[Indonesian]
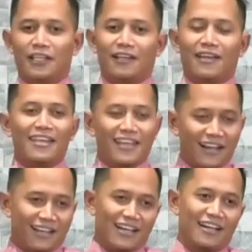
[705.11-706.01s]

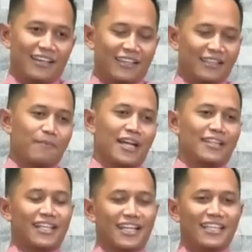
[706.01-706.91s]
layakkah kita
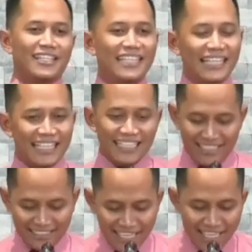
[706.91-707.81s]
mengatakan diri
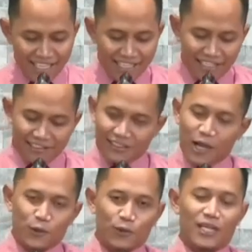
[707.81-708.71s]
kita
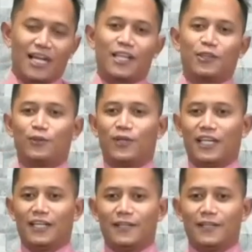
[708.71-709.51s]
takut akan Tuhan?